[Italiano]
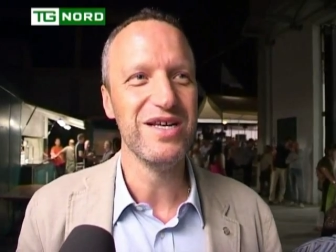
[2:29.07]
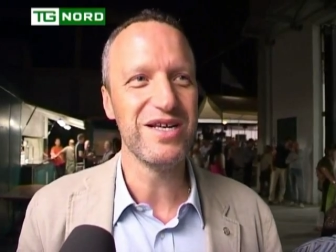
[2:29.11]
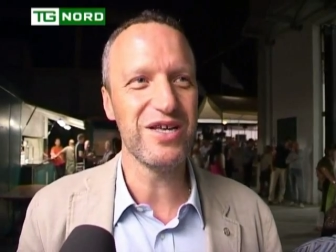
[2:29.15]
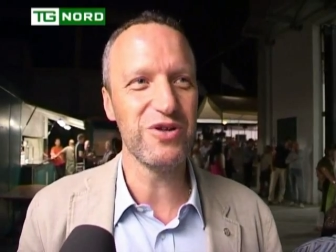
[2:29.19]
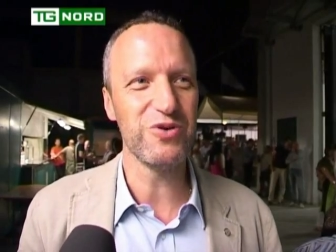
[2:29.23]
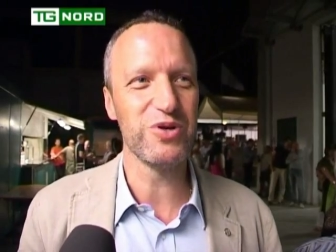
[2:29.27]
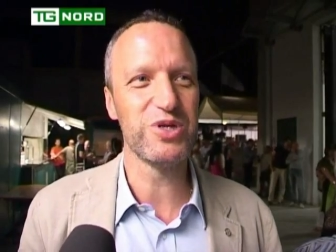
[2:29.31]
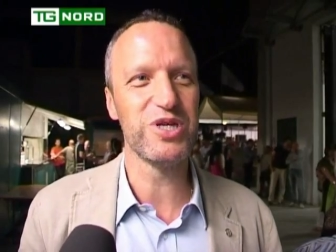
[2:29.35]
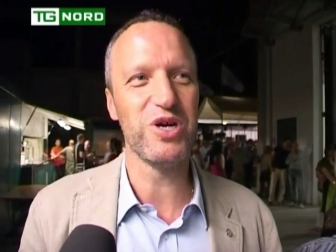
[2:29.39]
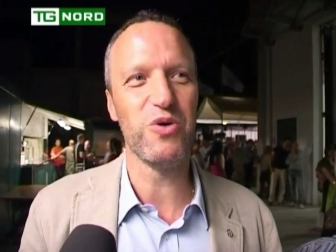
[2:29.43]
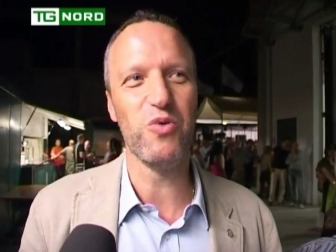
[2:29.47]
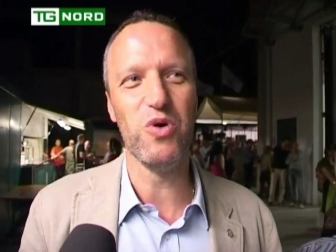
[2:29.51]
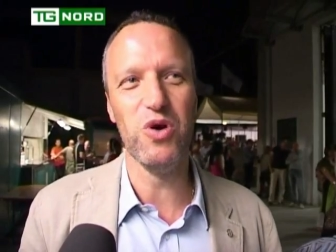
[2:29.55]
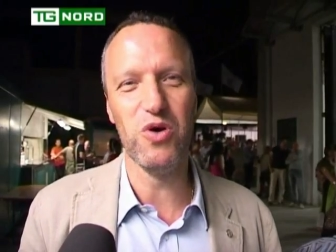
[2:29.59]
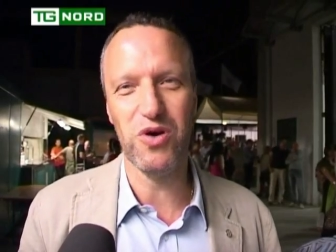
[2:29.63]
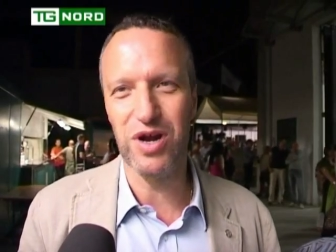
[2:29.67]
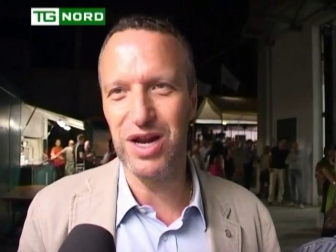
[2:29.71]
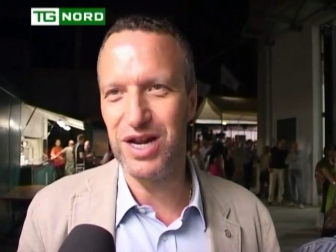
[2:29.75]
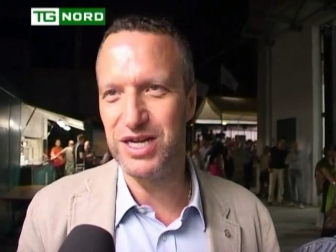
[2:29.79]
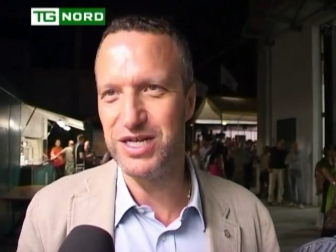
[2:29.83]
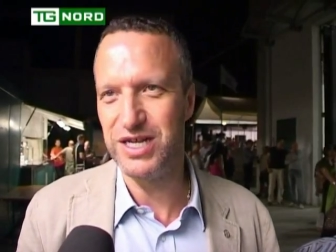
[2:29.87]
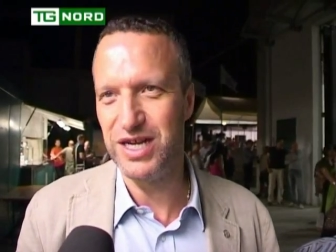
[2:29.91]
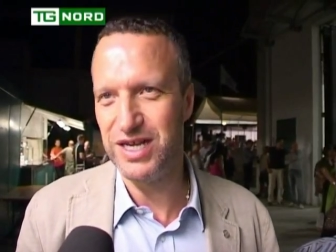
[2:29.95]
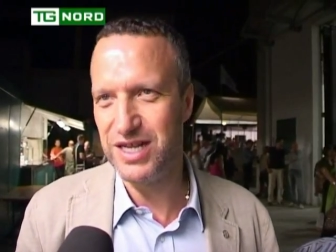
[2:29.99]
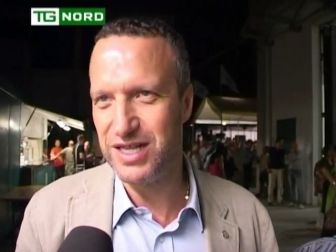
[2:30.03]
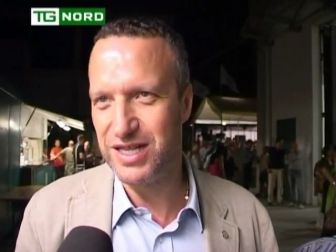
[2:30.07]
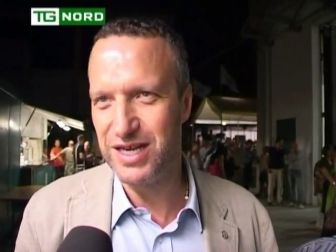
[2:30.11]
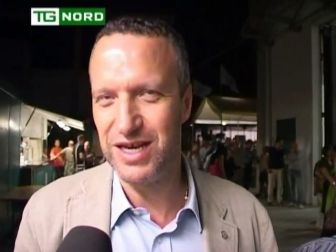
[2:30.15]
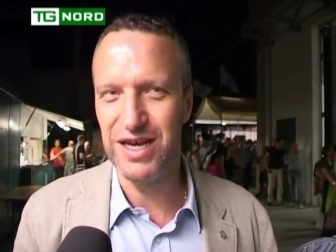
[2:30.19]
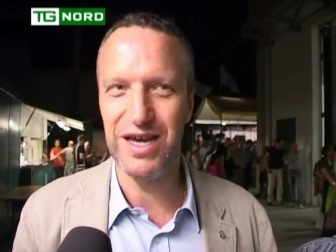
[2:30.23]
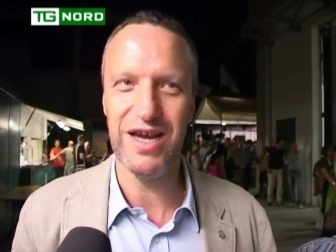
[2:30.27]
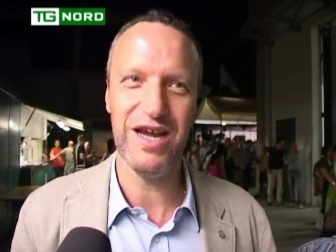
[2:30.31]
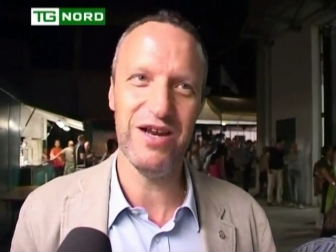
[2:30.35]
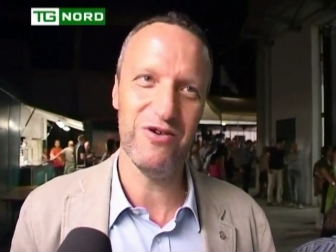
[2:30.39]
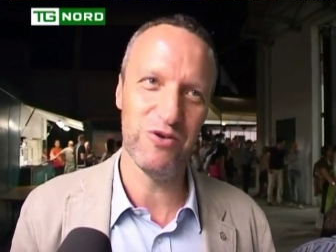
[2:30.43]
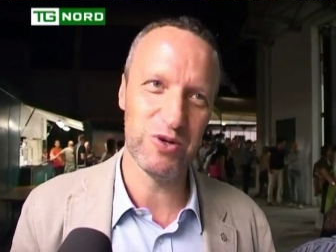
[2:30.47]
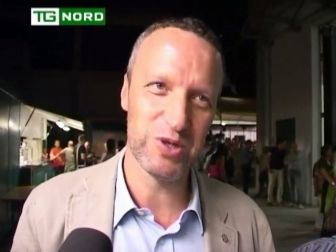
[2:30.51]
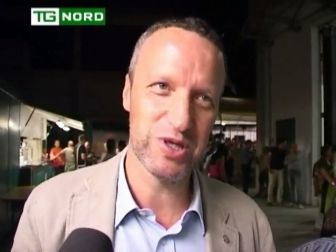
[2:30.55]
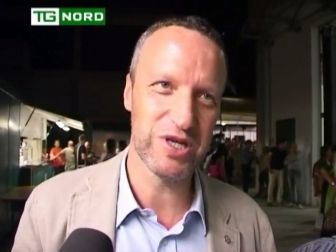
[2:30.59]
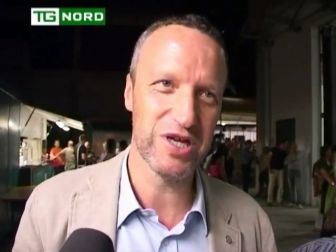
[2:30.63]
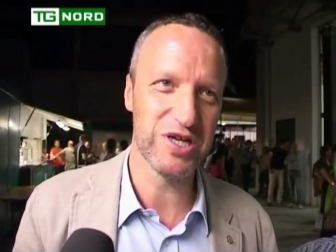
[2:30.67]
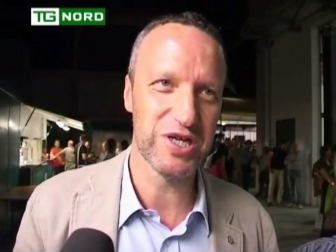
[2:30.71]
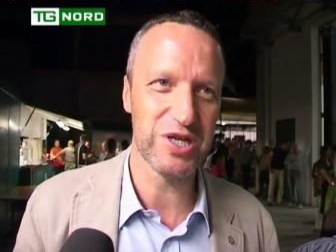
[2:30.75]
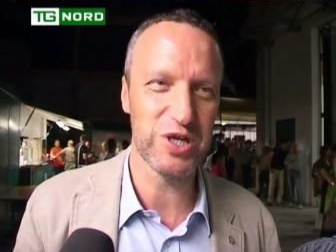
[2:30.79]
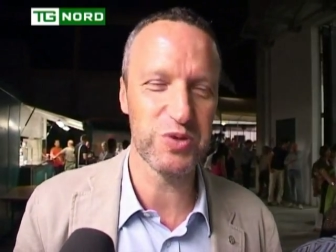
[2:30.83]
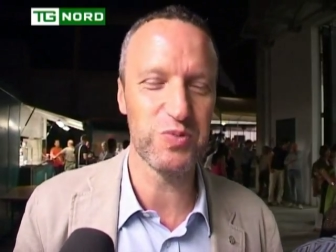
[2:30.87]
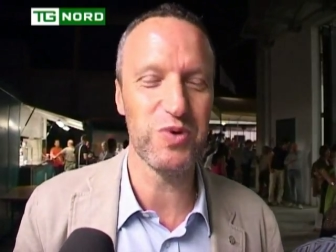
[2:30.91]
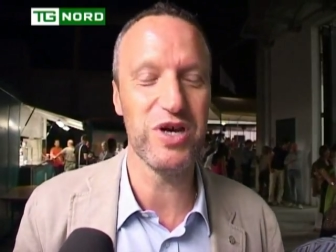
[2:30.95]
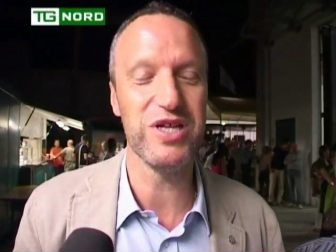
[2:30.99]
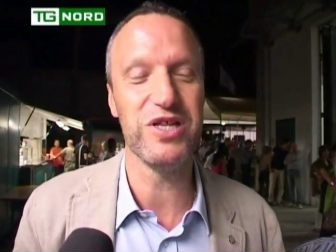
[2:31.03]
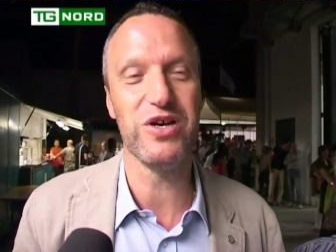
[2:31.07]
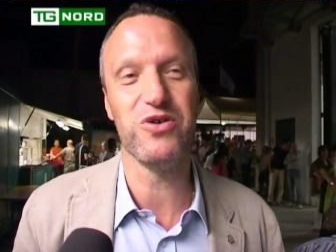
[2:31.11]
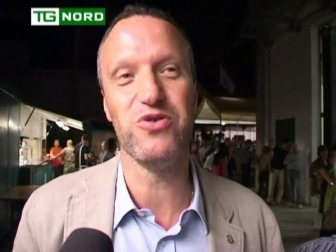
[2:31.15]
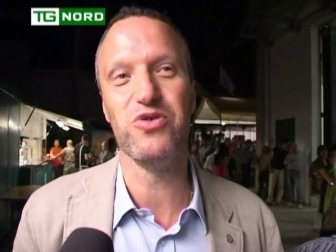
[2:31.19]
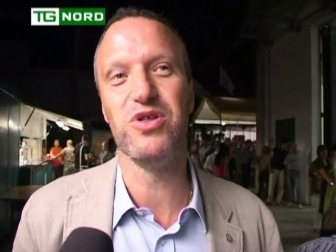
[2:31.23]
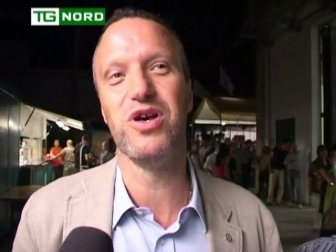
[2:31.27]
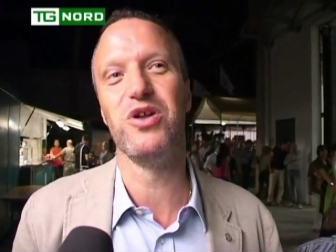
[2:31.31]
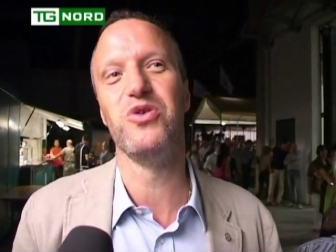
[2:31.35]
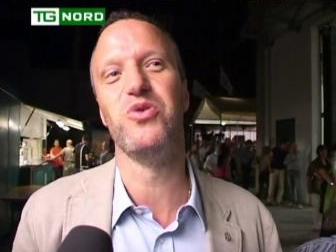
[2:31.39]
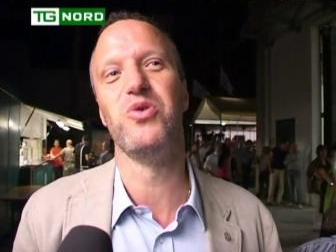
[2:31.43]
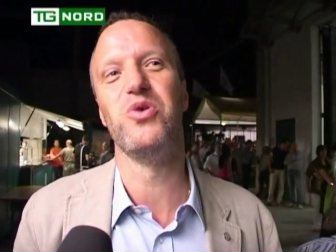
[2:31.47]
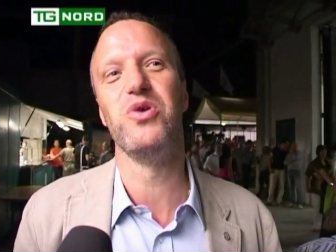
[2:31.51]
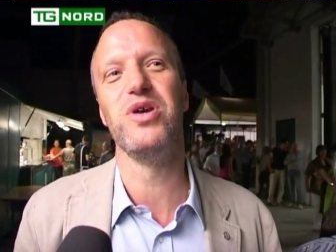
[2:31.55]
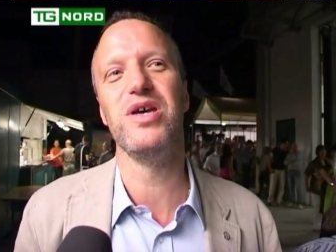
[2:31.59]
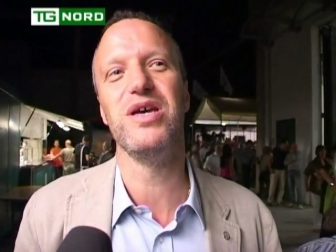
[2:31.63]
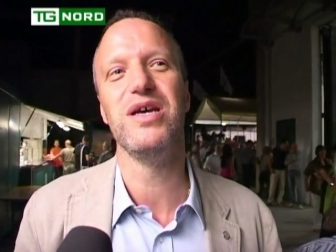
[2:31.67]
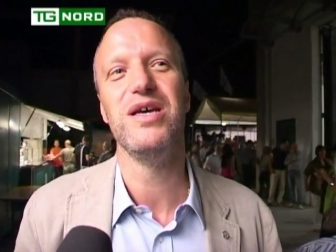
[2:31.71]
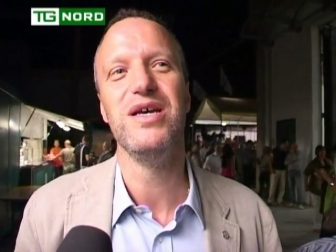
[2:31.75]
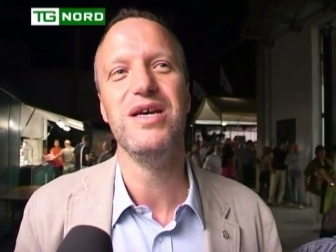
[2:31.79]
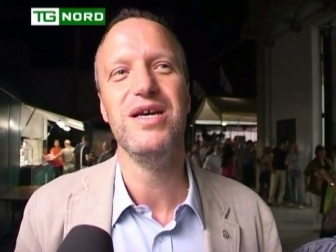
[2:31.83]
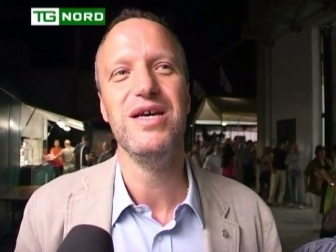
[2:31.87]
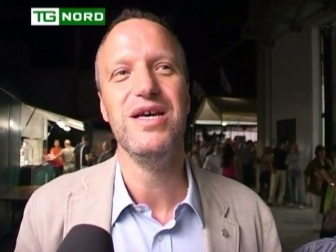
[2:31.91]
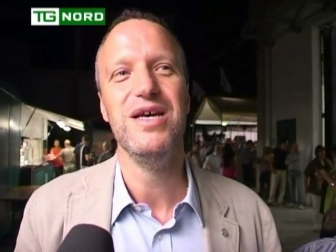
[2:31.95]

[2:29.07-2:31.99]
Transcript: credo sia quello che la gente e i nostri si aspettano da noi